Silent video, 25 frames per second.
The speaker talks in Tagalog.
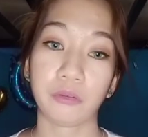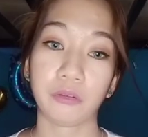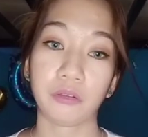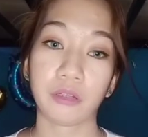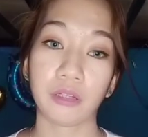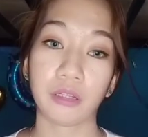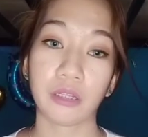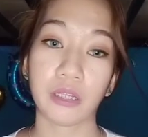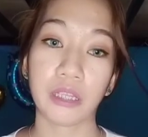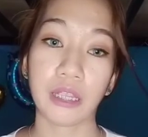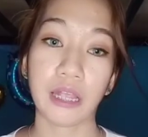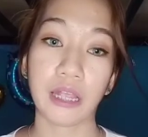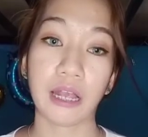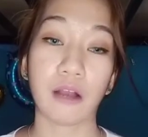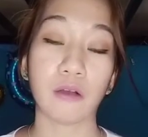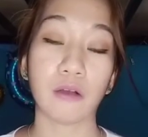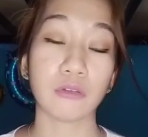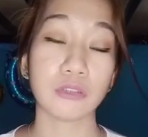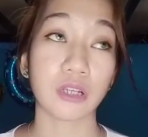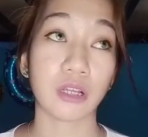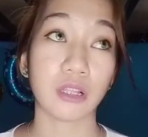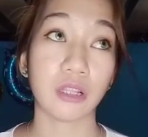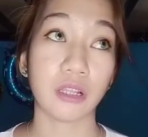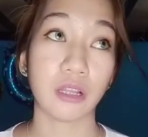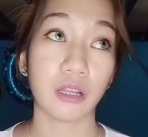Kaya ako
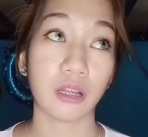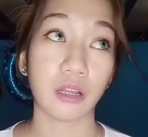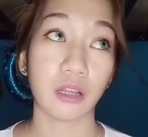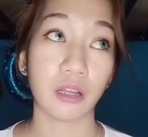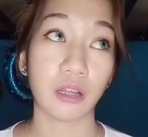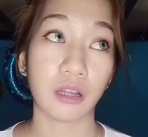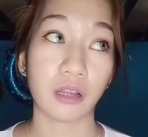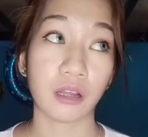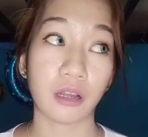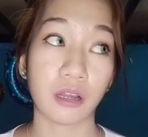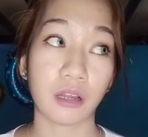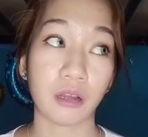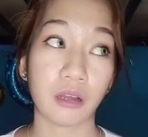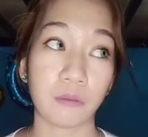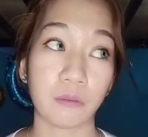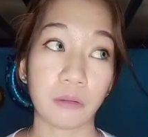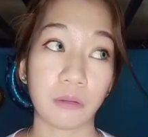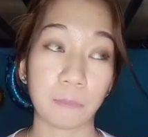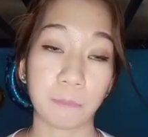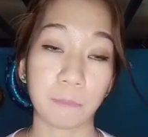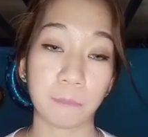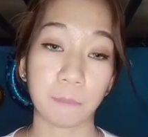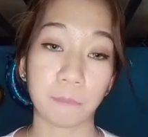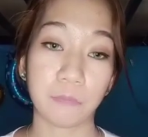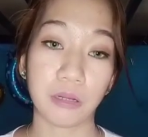siya na
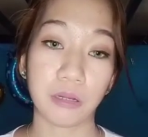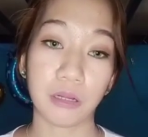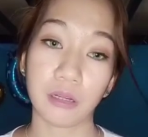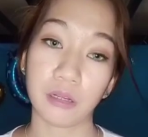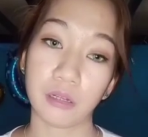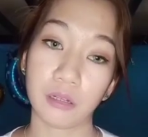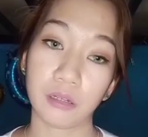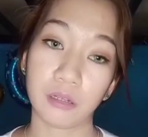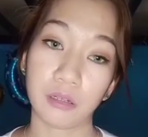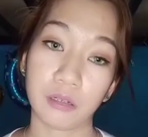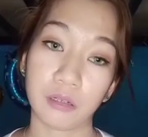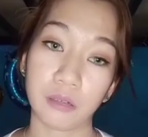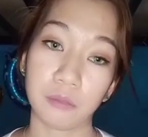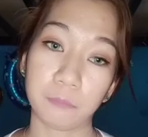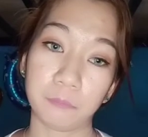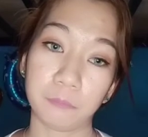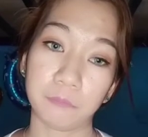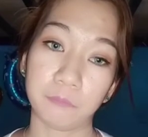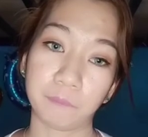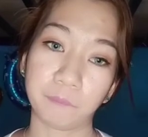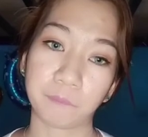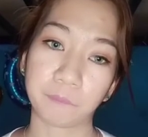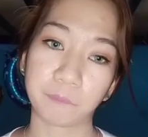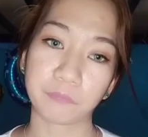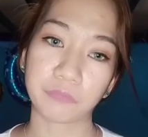um,
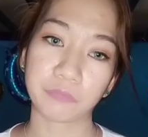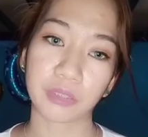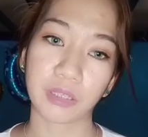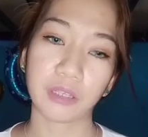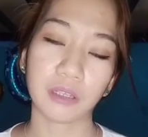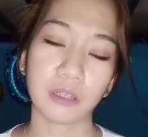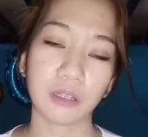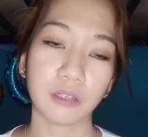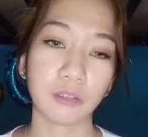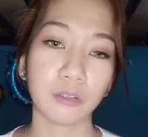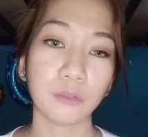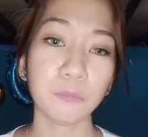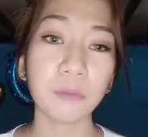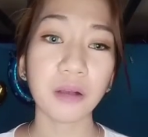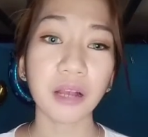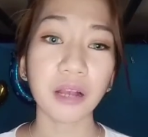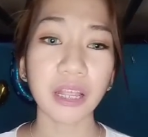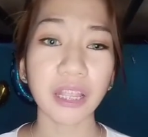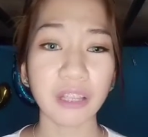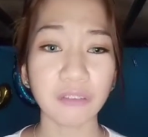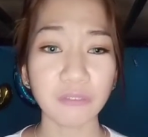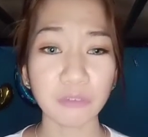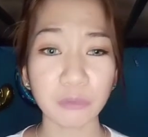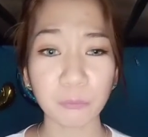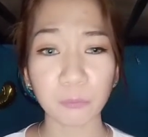yung mga
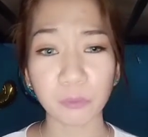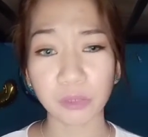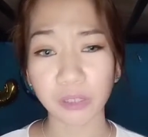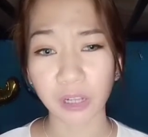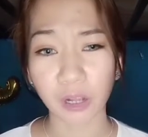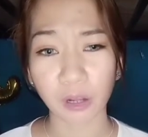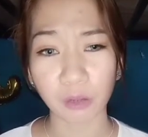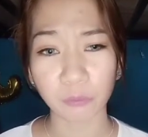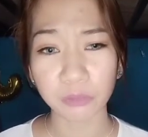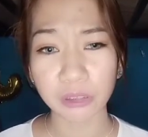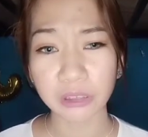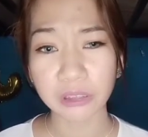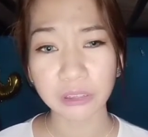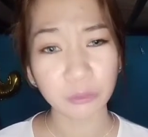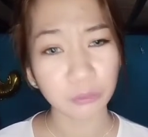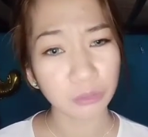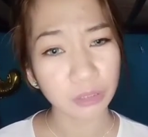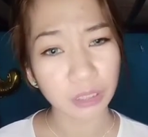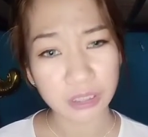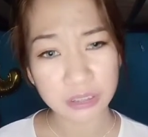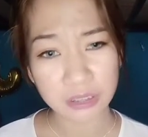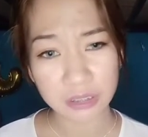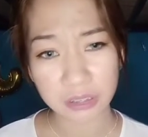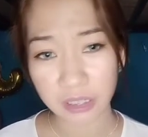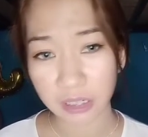heavy workout, hindi ko na
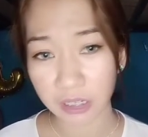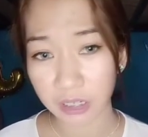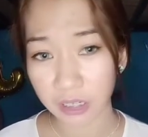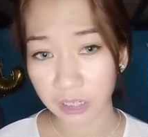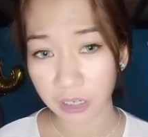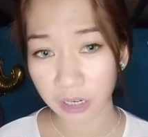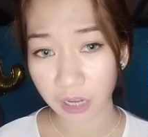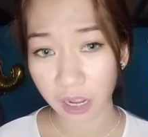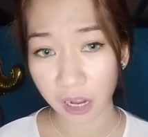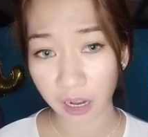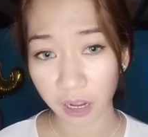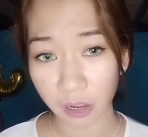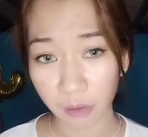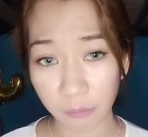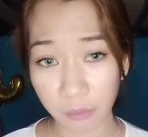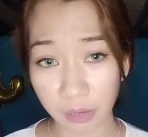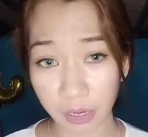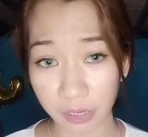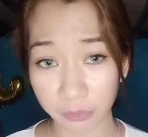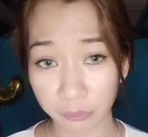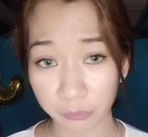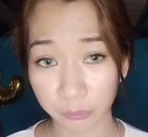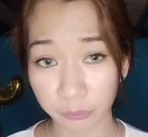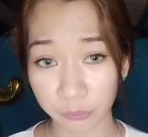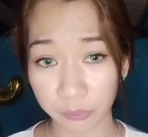kasi talaga
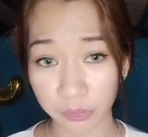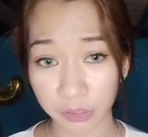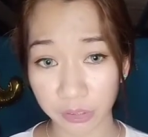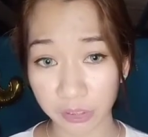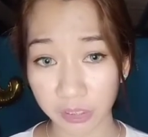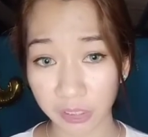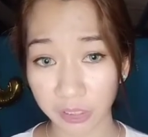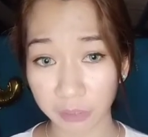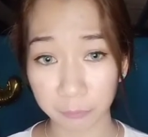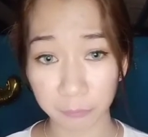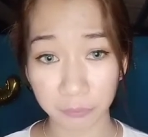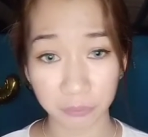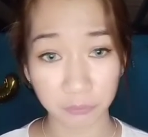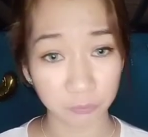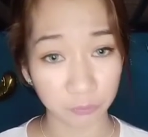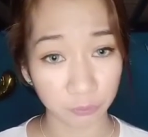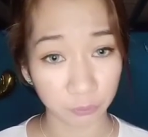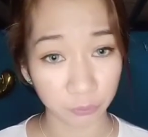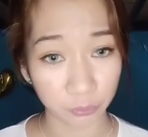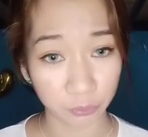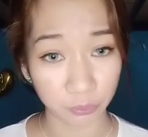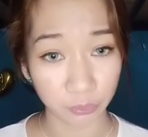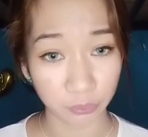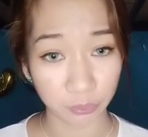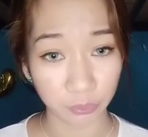nagagawa yun, unlike
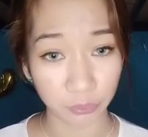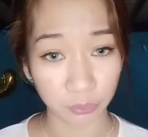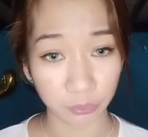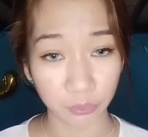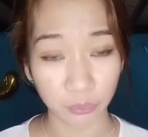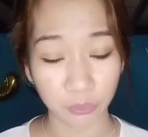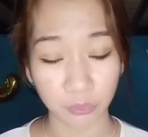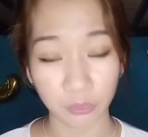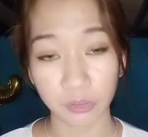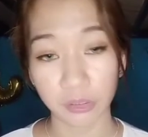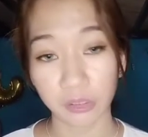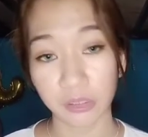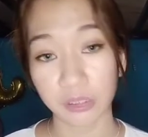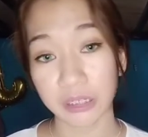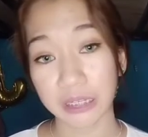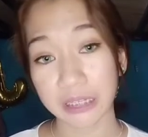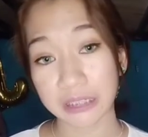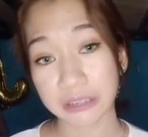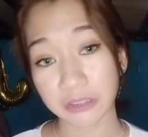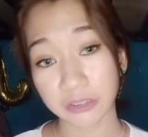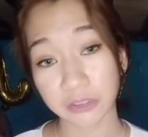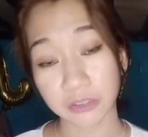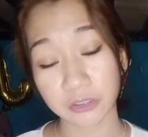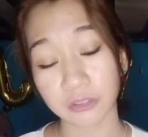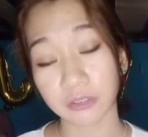before.
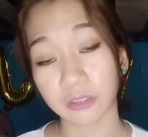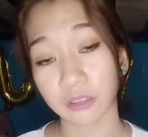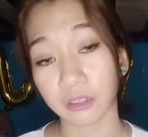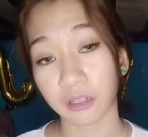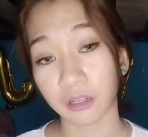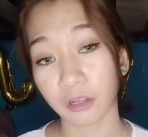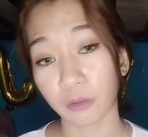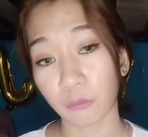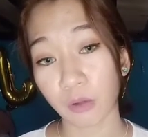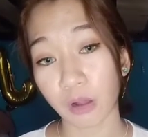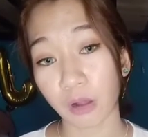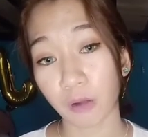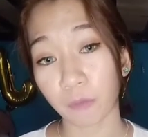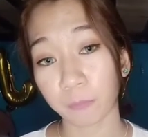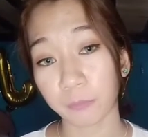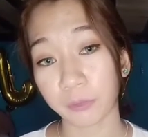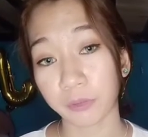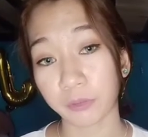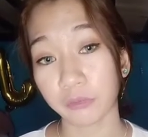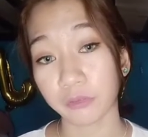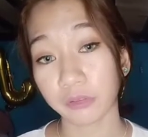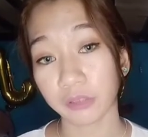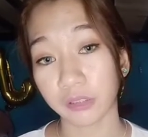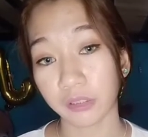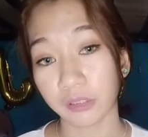Last year nagagawa ko pa
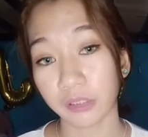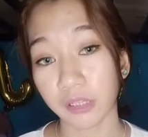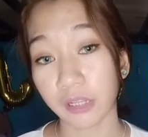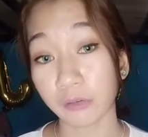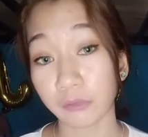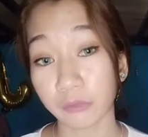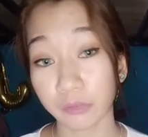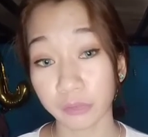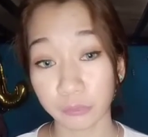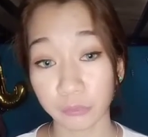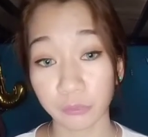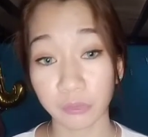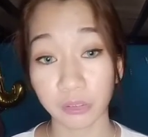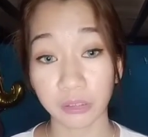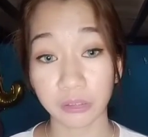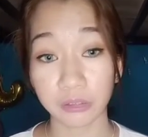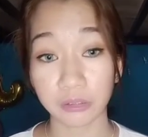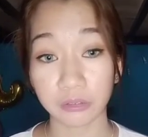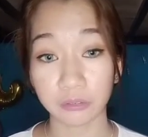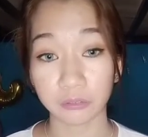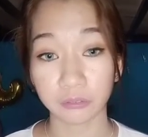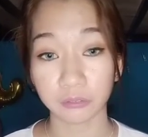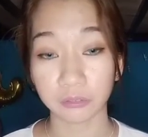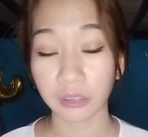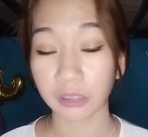yun eh, lalo na nung nag,
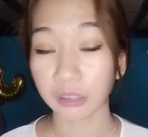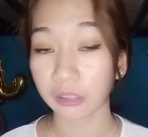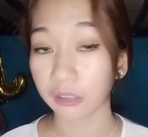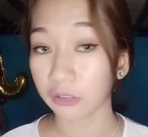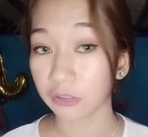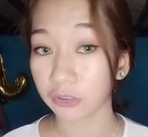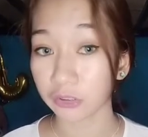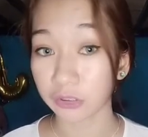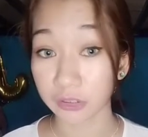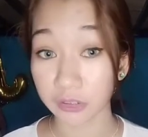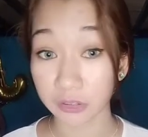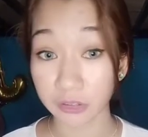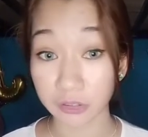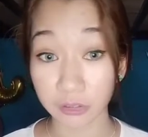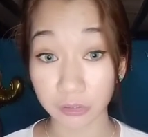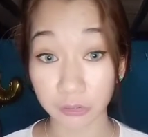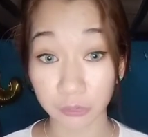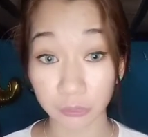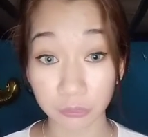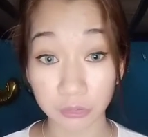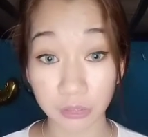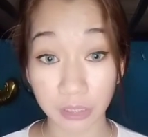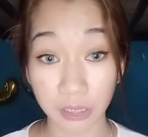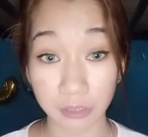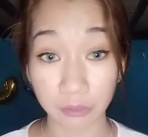talagang GCQ
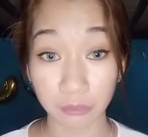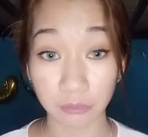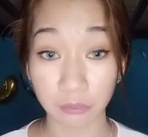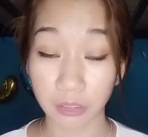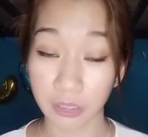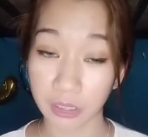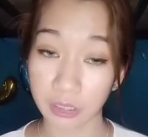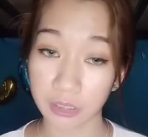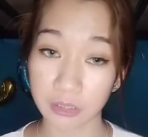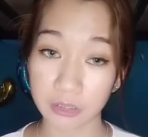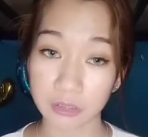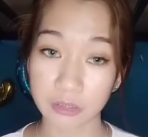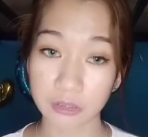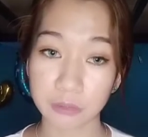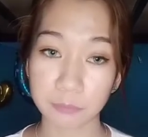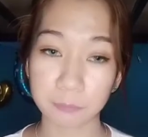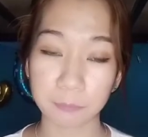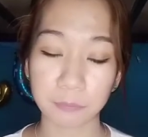tayo guys.